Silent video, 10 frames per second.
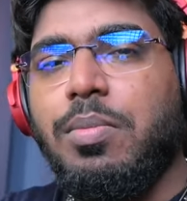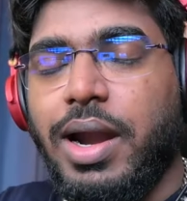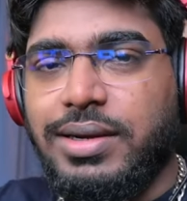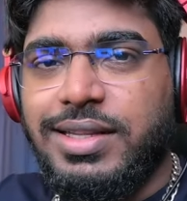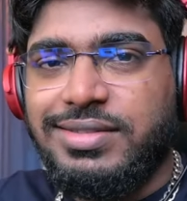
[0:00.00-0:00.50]

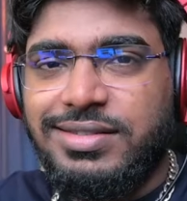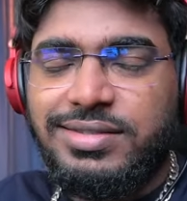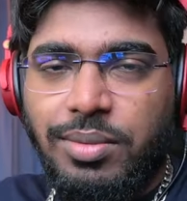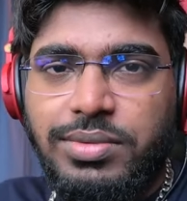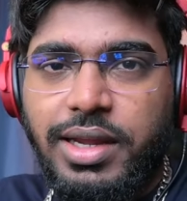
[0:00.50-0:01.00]
बट दिस इज
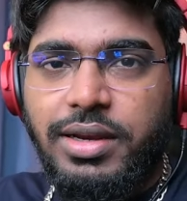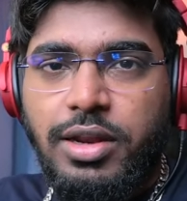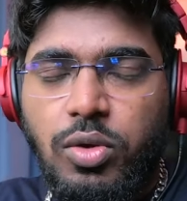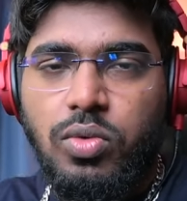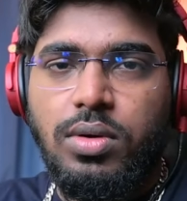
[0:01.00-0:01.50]
समथिंग
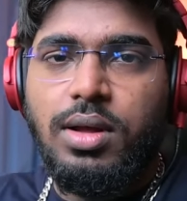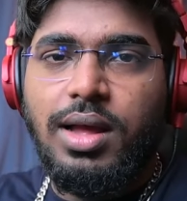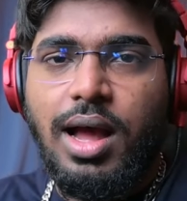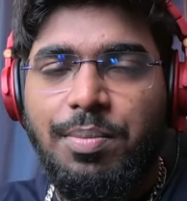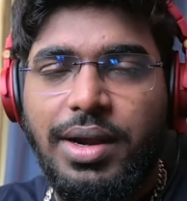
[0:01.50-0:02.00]
न्यू
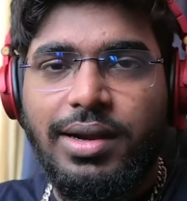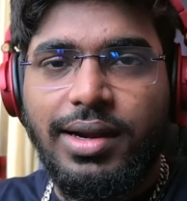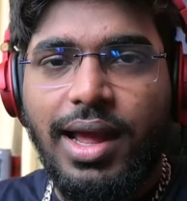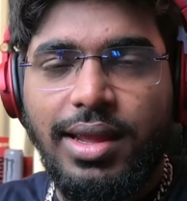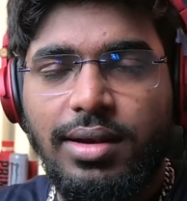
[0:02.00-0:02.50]
आप इन
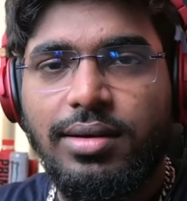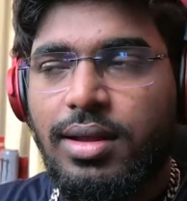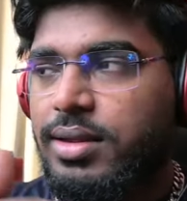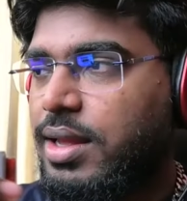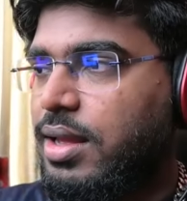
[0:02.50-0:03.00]
ट्राइन
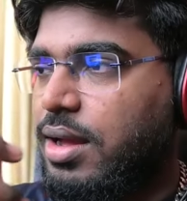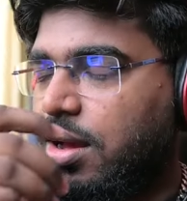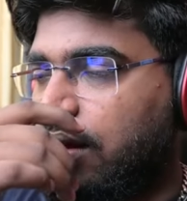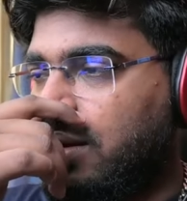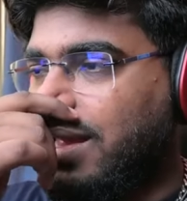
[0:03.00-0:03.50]
कि
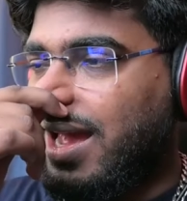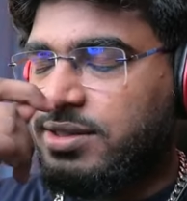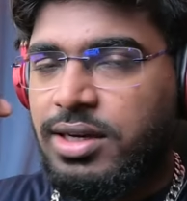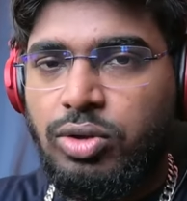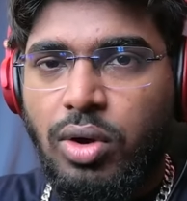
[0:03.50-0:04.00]

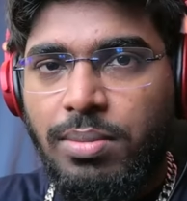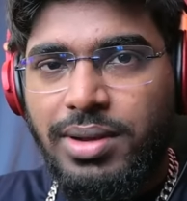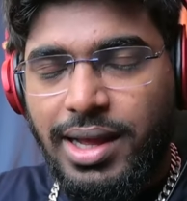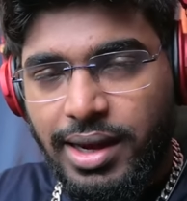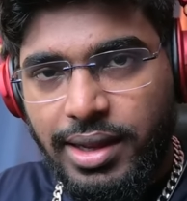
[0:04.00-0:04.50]
रिएक्शन uh, तो हम
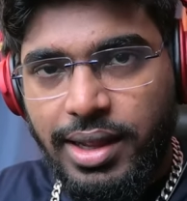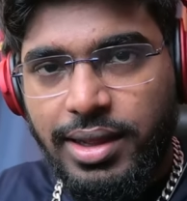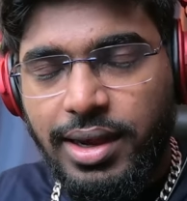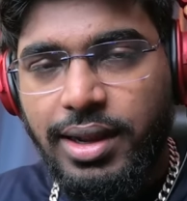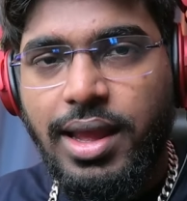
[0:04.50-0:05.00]
करेंगे ही
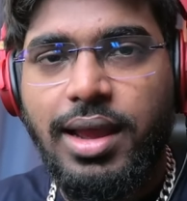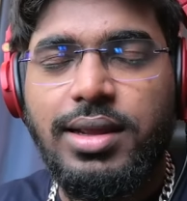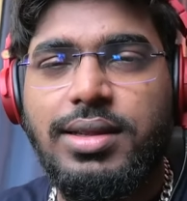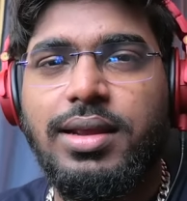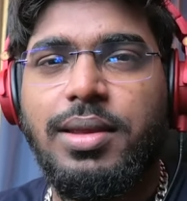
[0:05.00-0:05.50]
करेंगे आगे
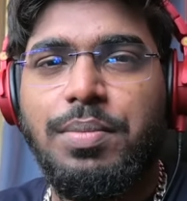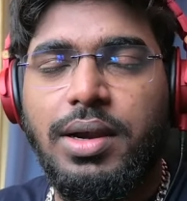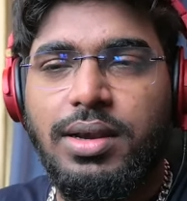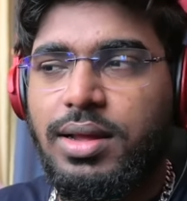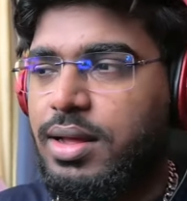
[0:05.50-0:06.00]
जाके बट
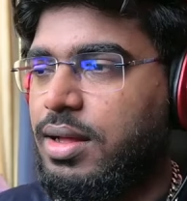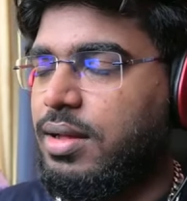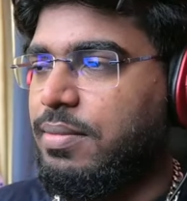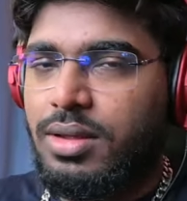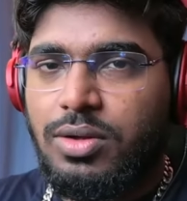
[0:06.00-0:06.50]

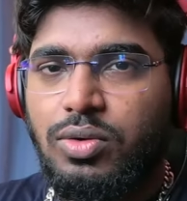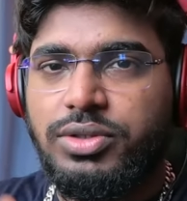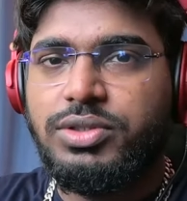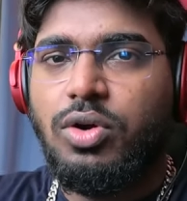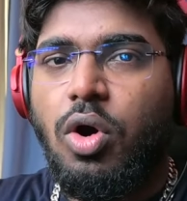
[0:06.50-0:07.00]
uh,
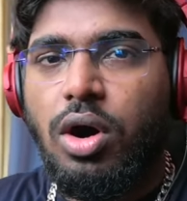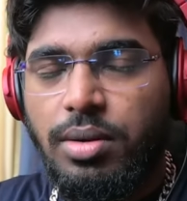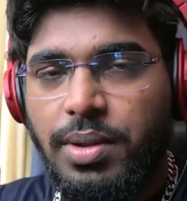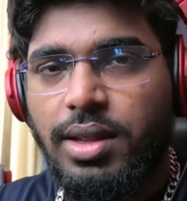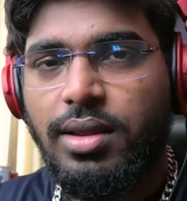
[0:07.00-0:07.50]
कुछ और
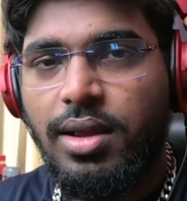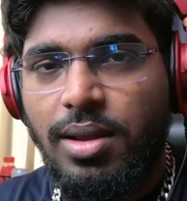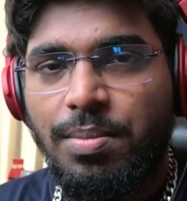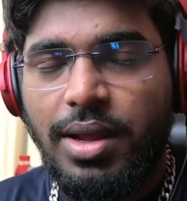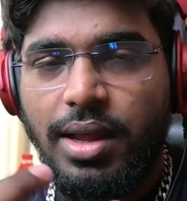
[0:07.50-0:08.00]
भी
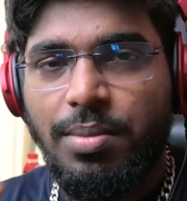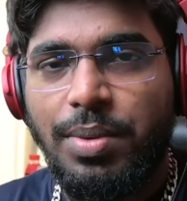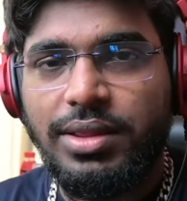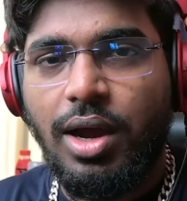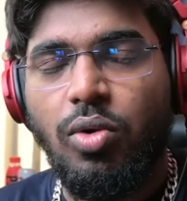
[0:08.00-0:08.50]
मैं
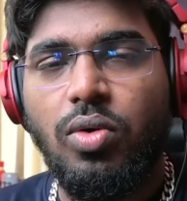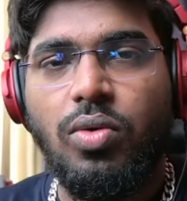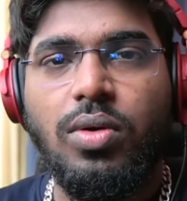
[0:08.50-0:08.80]
बताऊँ